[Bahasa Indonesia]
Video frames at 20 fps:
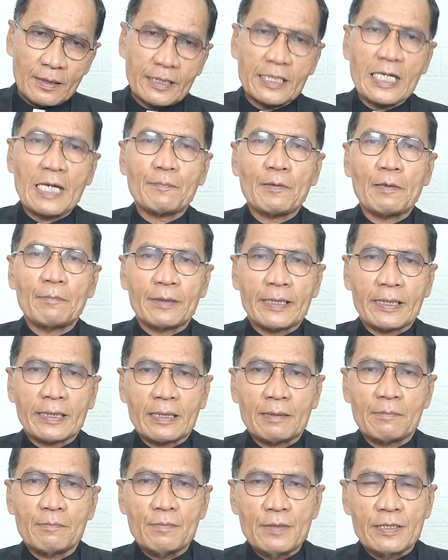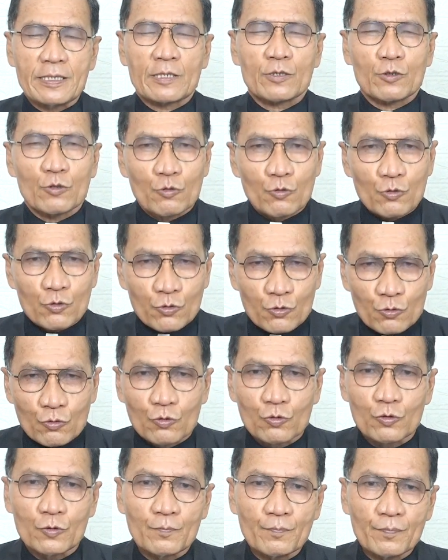Kenapa mereka bisa
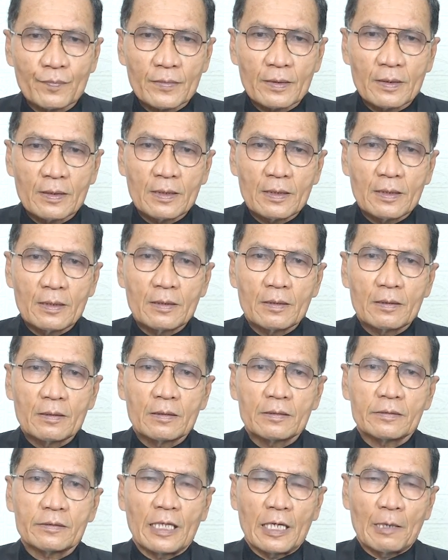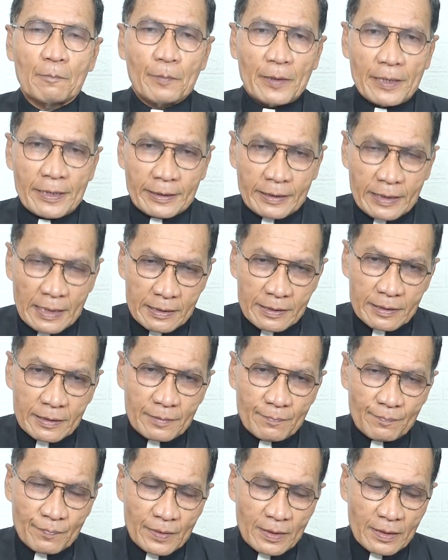sungguh-sungguh dalam pelayanan
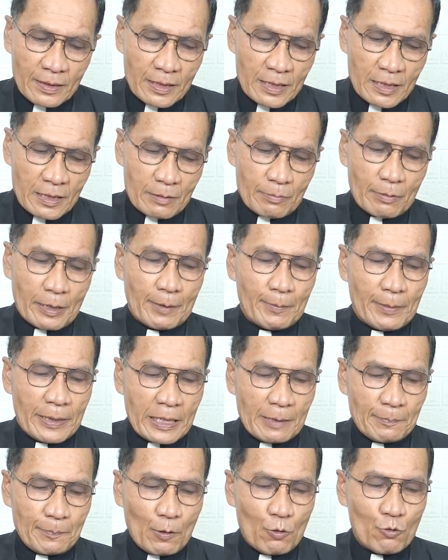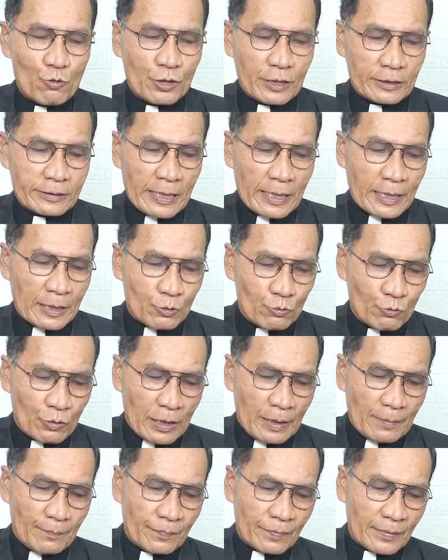kasih? Bagaimana Paulus katakan
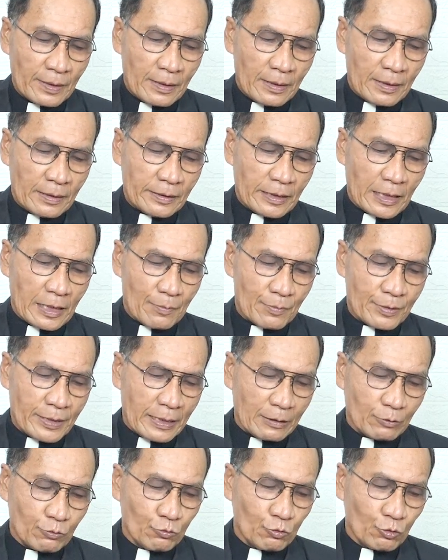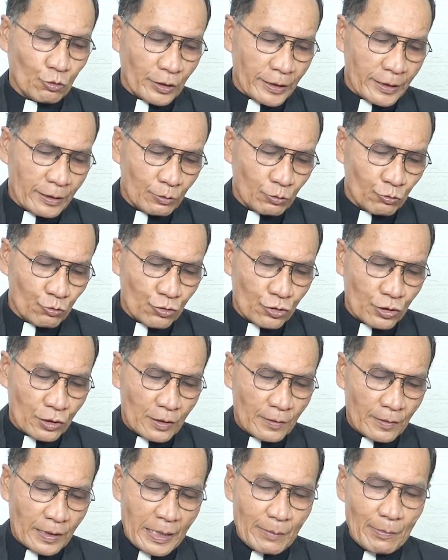juga dalam 1 Korintus
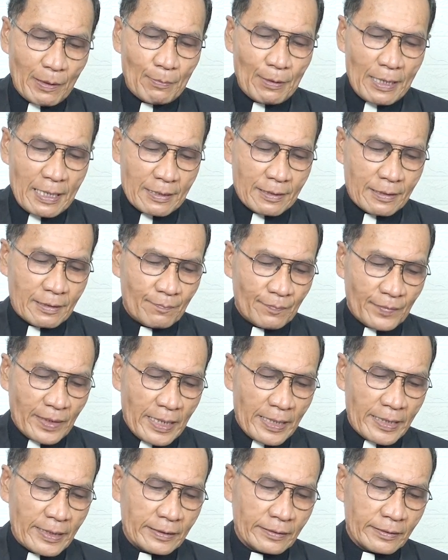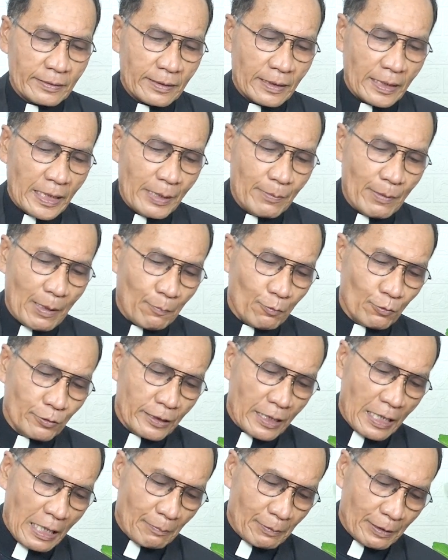15 ayat
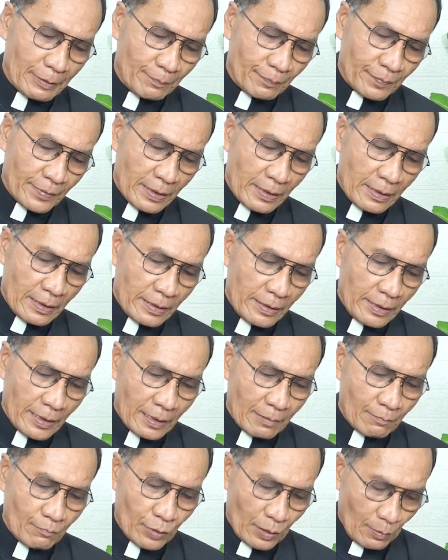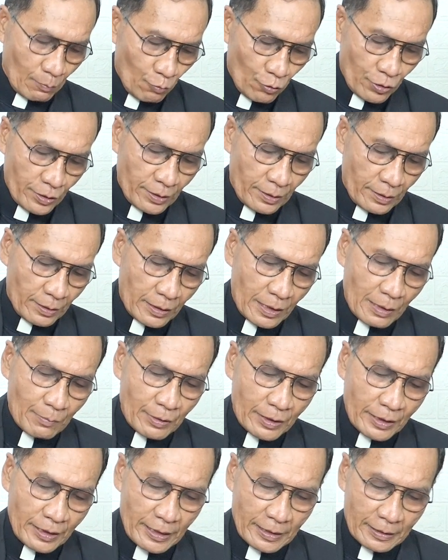58 yang berbunyi
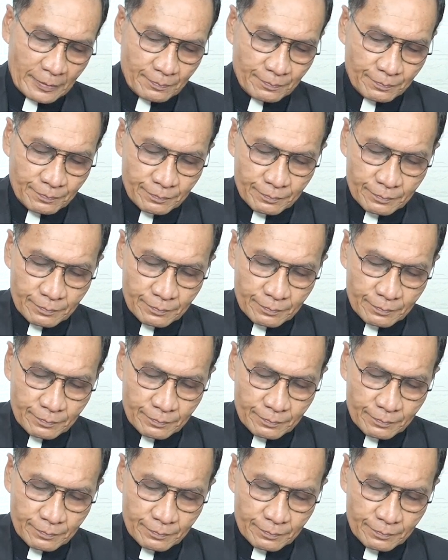demikian.